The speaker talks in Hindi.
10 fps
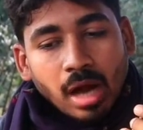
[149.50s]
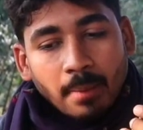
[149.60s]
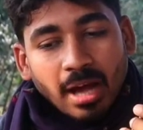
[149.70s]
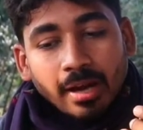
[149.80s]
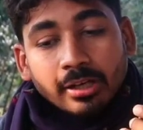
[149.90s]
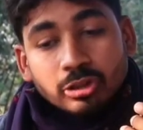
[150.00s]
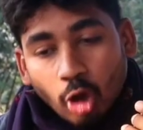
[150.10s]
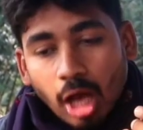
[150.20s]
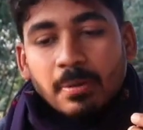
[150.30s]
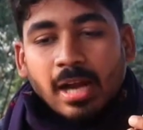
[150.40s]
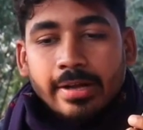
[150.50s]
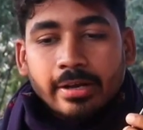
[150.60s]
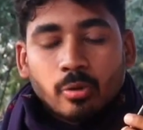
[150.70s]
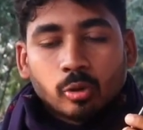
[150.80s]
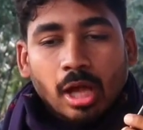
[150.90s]
हमारा रिजॉल्व कहे
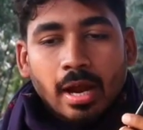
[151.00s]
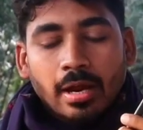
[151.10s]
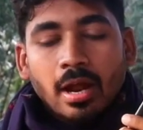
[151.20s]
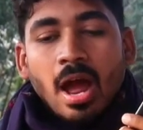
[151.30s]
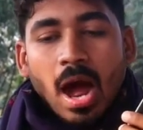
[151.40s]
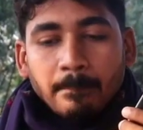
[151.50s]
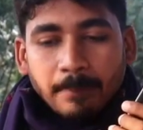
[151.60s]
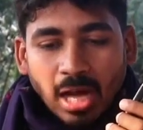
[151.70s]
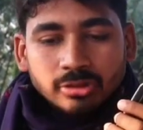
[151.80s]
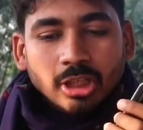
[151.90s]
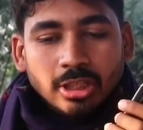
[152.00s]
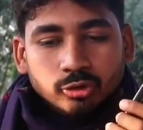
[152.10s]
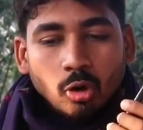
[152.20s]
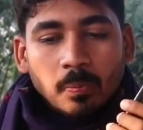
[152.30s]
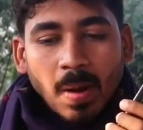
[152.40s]
नहीं होता है हम पाँच छः
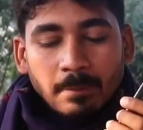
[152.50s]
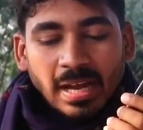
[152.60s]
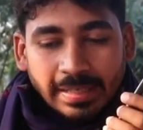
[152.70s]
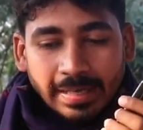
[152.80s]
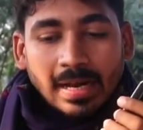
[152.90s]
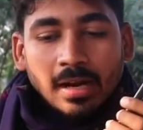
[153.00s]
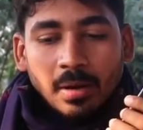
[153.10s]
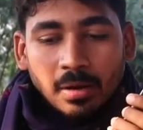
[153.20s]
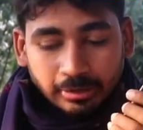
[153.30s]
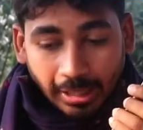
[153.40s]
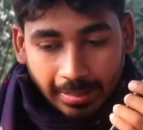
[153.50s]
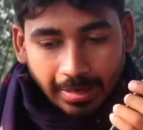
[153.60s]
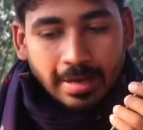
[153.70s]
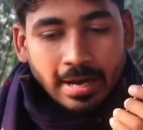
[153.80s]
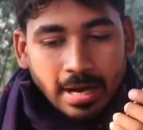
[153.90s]
सौ रुपये महीने का दे
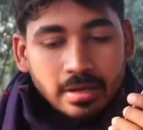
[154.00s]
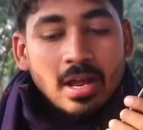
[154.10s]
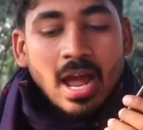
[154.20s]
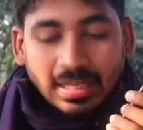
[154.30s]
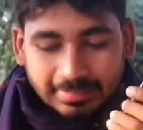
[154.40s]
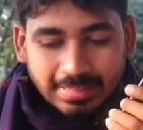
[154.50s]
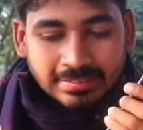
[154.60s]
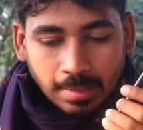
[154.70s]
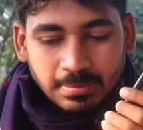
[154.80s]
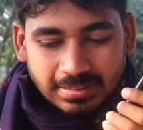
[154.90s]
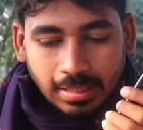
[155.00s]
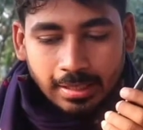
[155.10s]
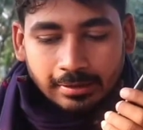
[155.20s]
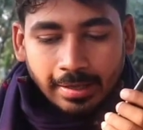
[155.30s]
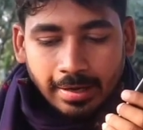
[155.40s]
रहे हैं अच्छी सर्विस के
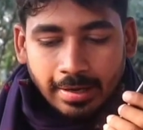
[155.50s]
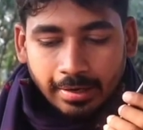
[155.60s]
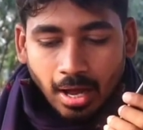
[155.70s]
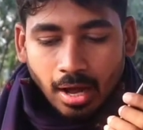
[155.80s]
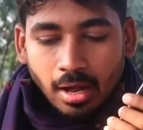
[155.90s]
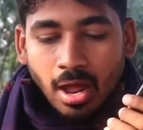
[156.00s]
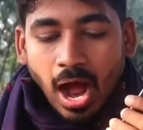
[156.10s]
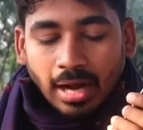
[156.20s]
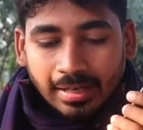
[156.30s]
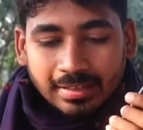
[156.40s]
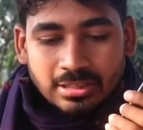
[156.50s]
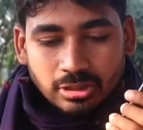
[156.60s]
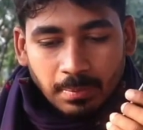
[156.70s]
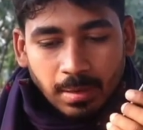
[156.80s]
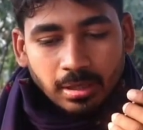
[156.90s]
लिए दे रहे हैं ना अगर
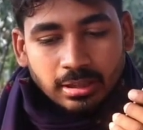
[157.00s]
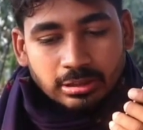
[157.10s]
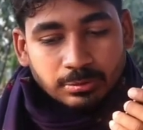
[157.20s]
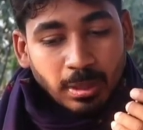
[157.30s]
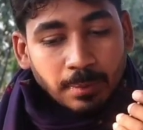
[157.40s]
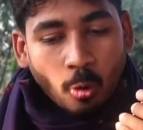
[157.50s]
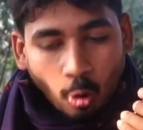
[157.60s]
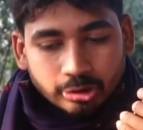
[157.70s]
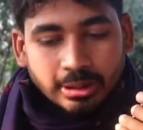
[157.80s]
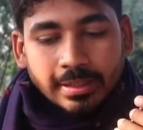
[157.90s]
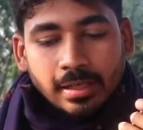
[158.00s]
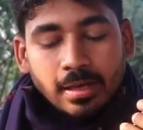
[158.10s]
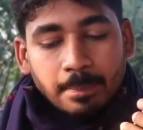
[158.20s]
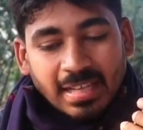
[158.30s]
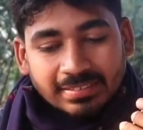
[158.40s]
कस्टमर स्पीड फोर जी के
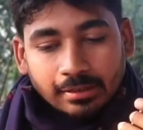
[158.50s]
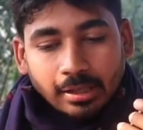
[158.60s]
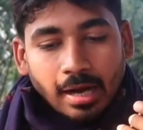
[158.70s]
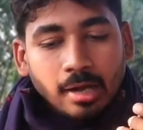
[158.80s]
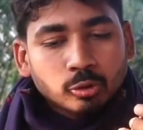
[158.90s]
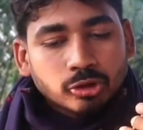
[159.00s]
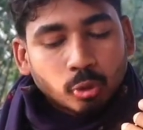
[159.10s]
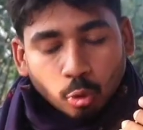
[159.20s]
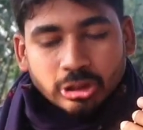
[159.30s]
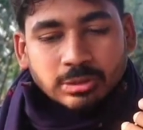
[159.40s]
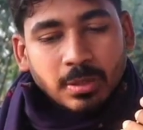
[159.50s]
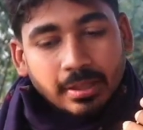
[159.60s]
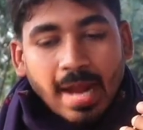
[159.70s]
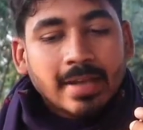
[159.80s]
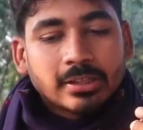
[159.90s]
लिए पैसा दे रहा है तो उसे टू जी स्पीड
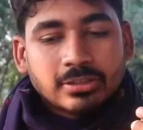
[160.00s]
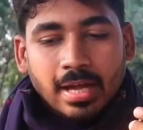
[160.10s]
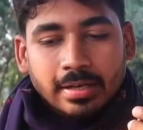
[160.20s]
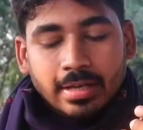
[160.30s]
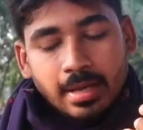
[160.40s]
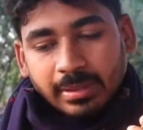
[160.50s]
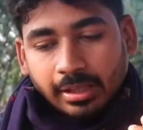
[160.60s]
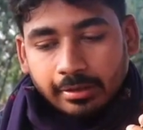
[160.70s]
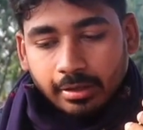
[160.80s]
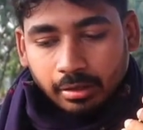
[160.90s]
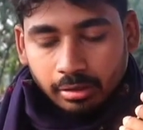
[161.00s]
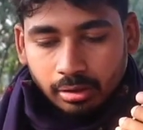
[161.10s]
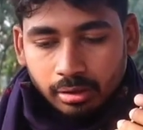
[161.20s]
का ही दी जा रही है ये बताइए